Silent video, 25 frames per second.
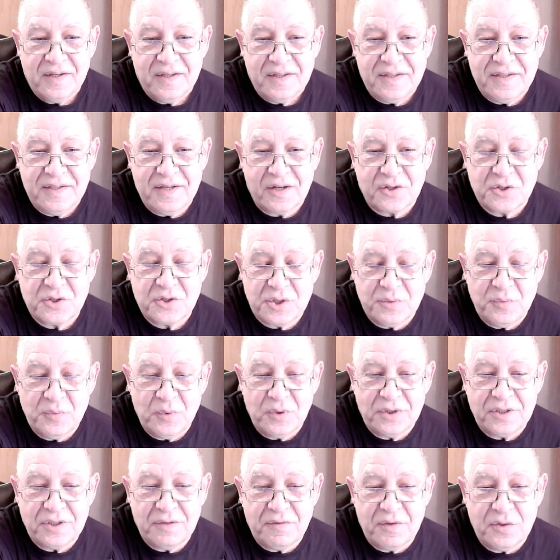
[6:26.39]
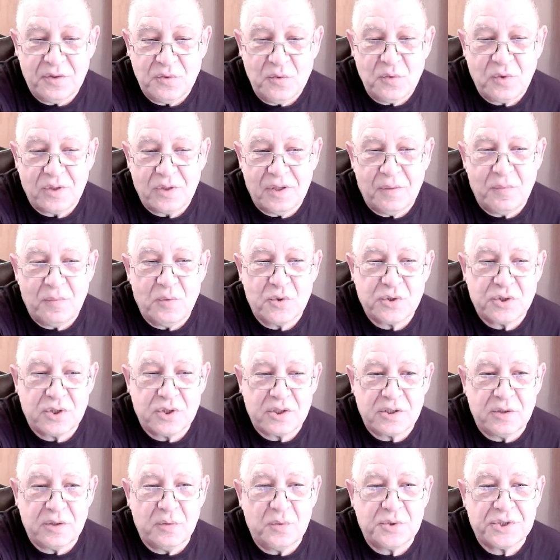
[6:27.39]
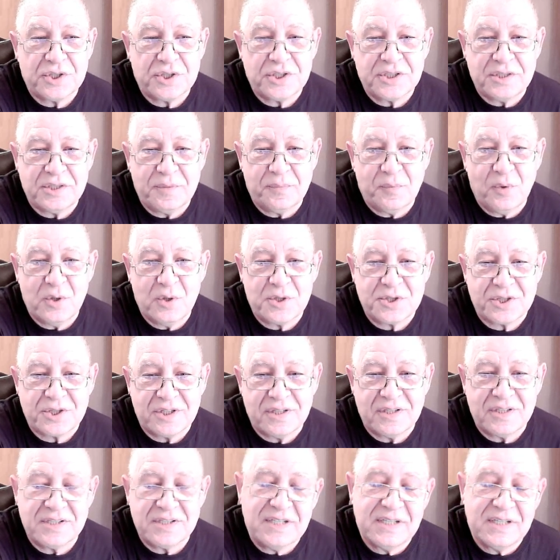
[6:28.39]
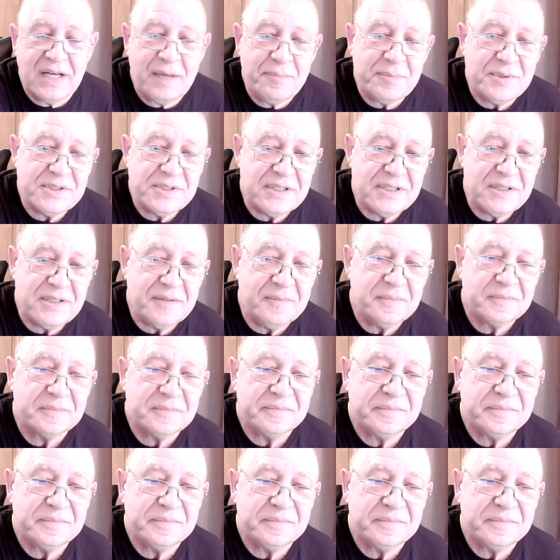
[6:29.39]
Я к чему это веду? К тому, что слушайте больше записей